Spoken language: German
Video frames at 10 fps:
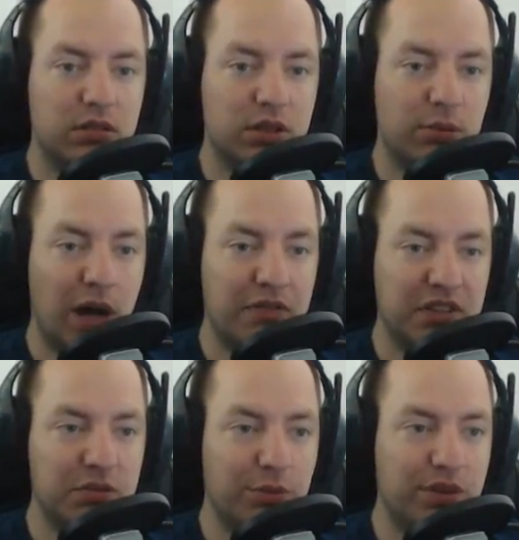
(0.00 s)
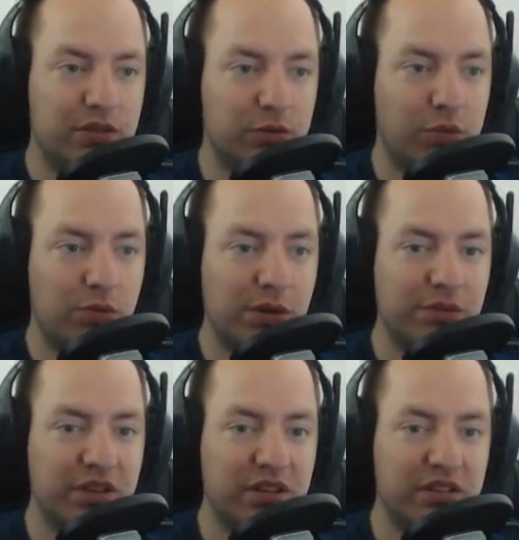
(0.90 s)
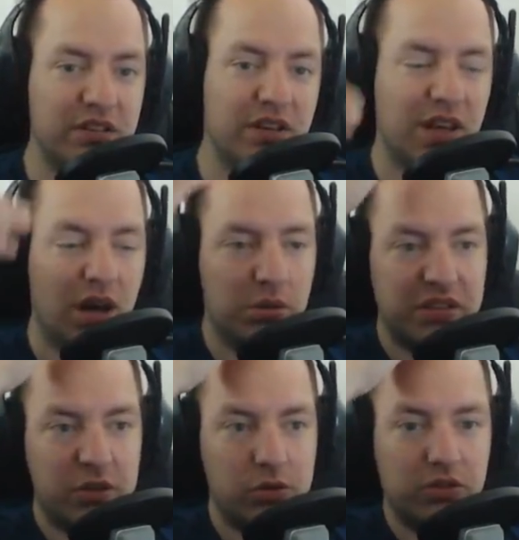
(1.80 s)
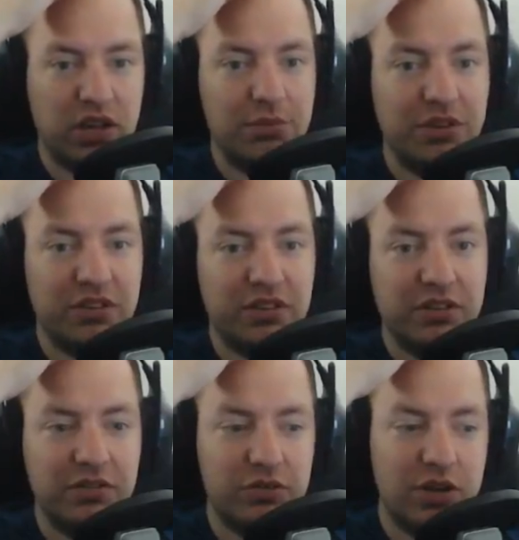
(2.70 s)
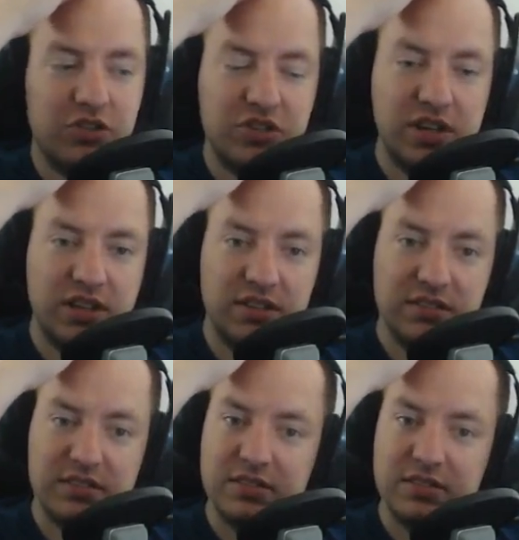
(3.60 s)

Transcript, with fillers: Immer einfach, damit man so ein Problem nicht hat. Aber der hat nur drei Meter, ne? Was du einstellen kannst.